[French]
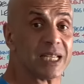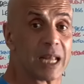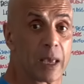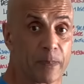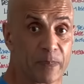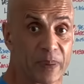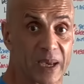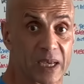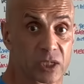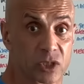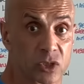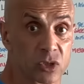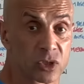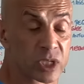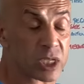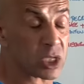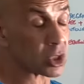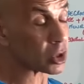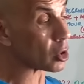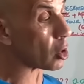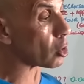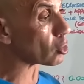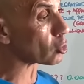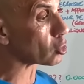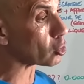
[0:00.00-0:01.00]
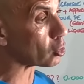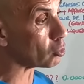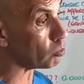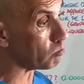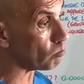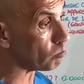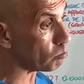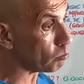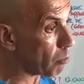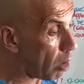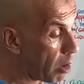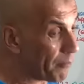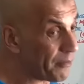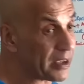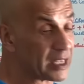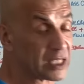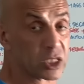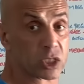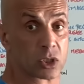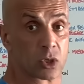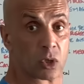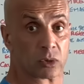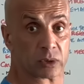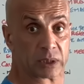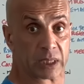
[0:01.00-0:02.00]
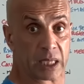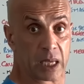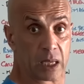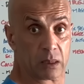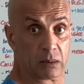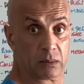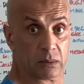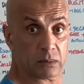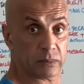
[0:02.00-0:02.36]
les personnes qui sont en mauvaise santé.